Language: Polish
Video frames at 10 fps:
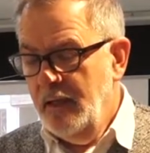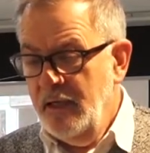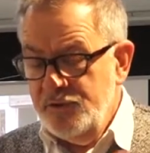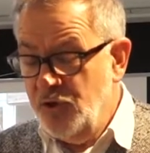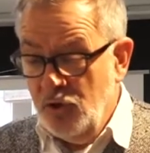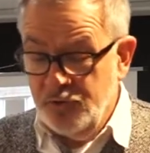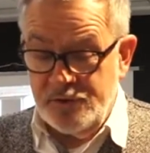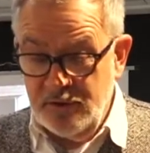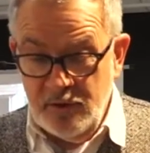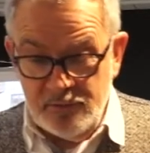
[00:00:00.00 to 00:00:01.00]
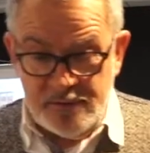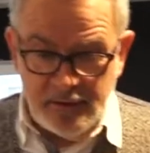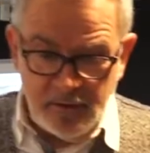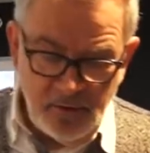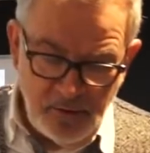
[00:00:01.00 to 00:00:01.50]
Ale się ocknął z
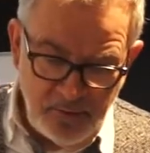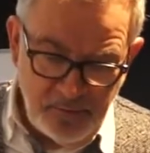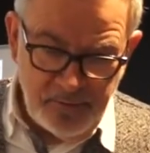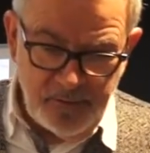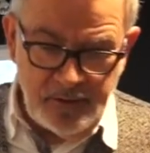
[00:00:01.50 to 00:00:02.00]
tego e,